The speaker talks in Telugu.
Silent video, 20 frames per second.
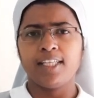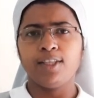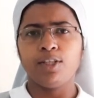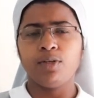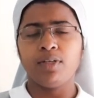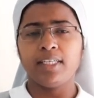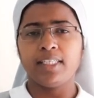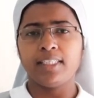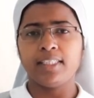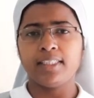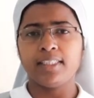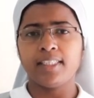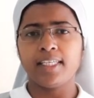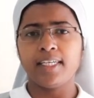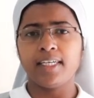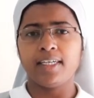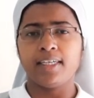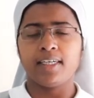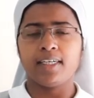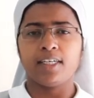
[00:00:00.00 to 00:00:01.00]
ఇందులో ఎంత
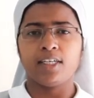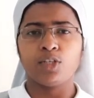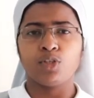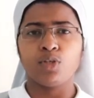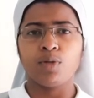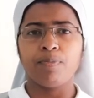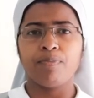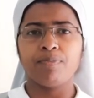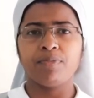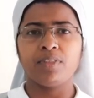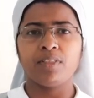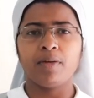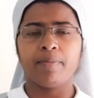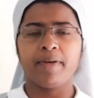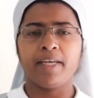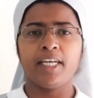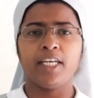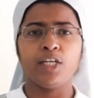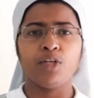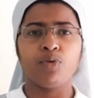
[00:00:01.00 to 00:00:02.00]

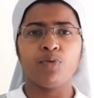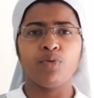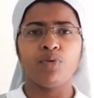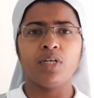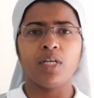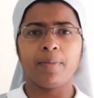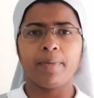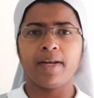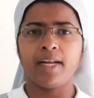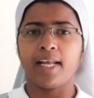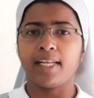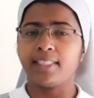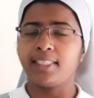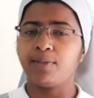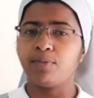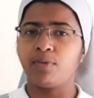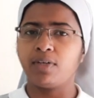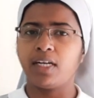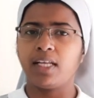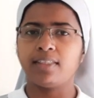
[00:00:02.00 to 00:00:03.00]
గుప్తమైన నిగూఢమైన
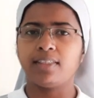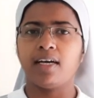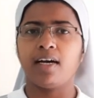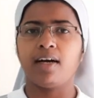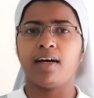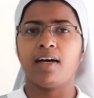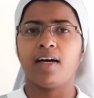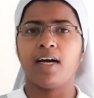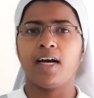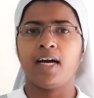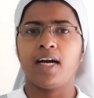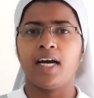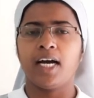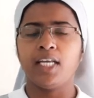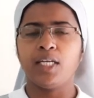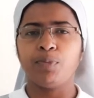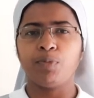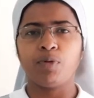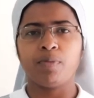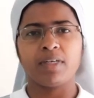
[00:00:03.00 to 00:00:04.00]
అర్థం ఉన్నదా
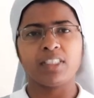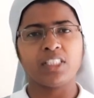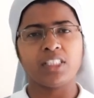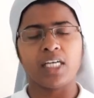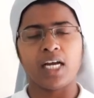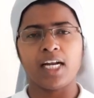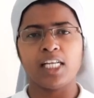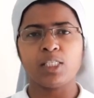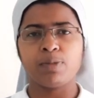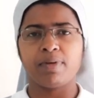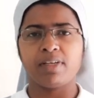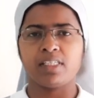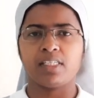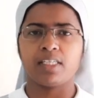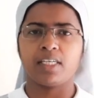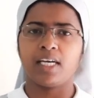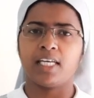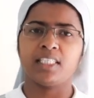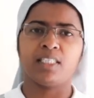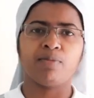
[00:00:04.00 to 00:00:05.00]
అని ఇప్పుడు మనకు చాలా
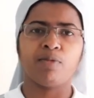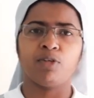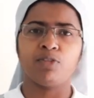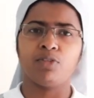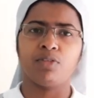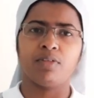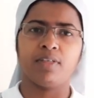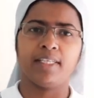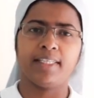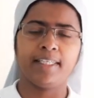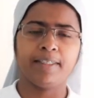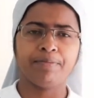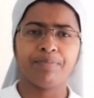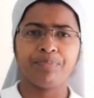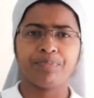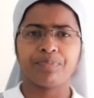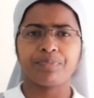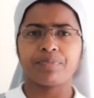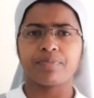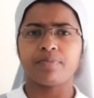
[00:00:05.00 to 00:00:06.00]
స్పష్టంగా అర్థమవుతున్నది
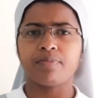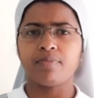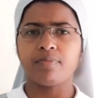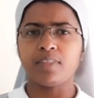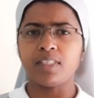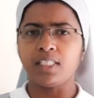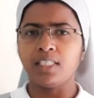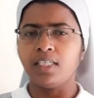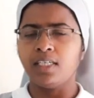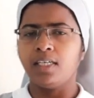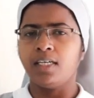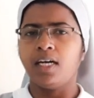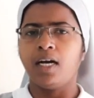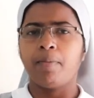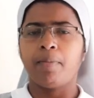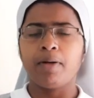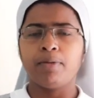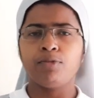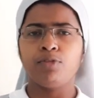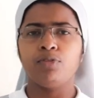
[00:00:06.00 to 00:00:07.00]

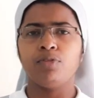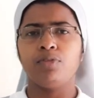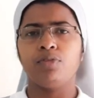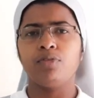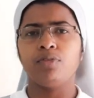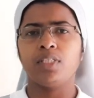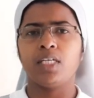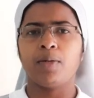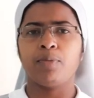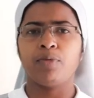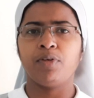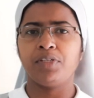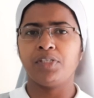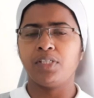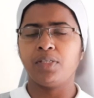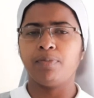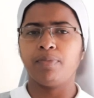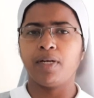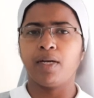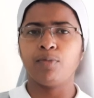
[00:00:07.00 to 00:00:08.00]
మనం చూస్తున్నాము
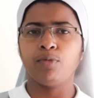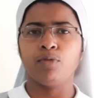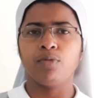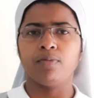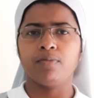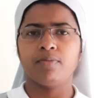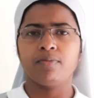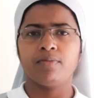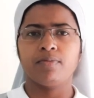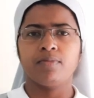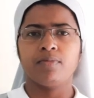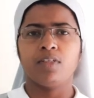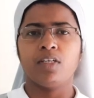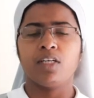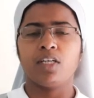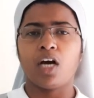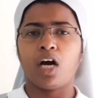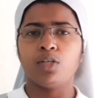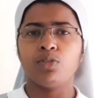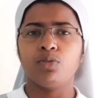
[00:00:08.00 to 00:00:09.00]
యేసు ప్రభు
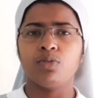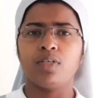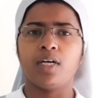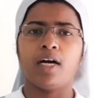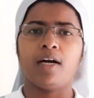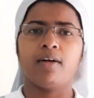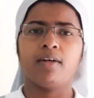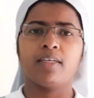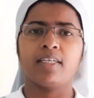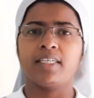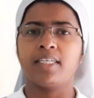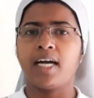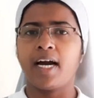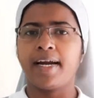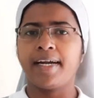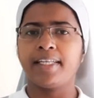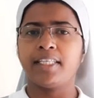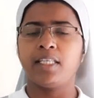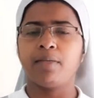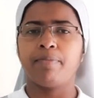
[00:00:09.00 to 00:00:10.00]
రాజుగా
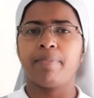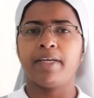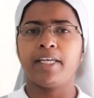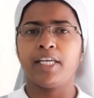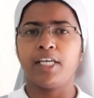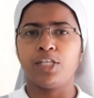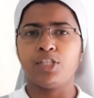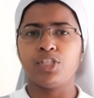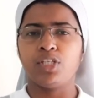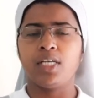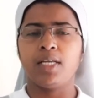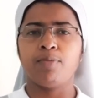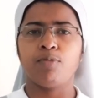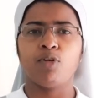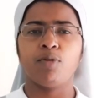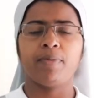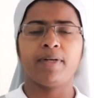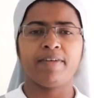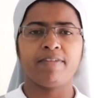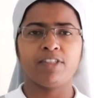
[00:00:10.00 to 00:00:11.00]
గాడిదపై ఎరుశలేంలో
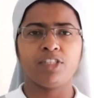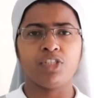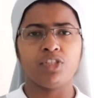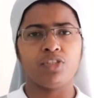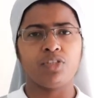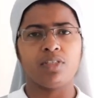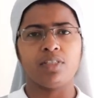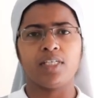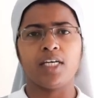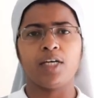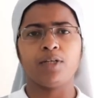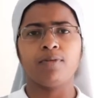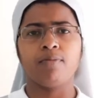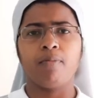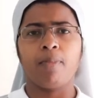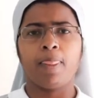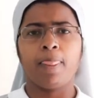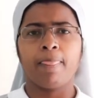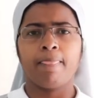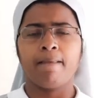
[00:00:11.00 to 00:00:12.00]
ప్రవేశించున్నారు
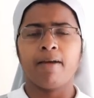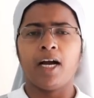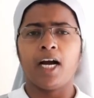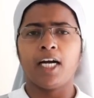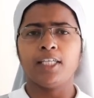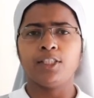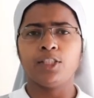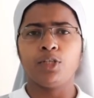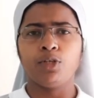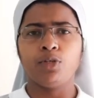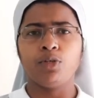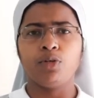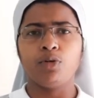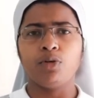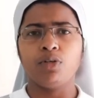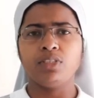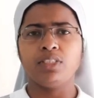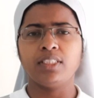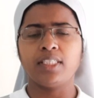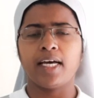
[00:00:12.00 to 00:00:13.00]
అందరూ
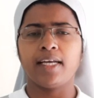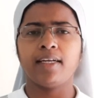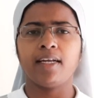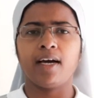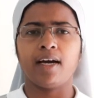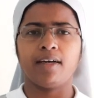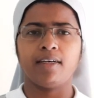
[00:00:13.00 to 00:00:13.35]
యోసాన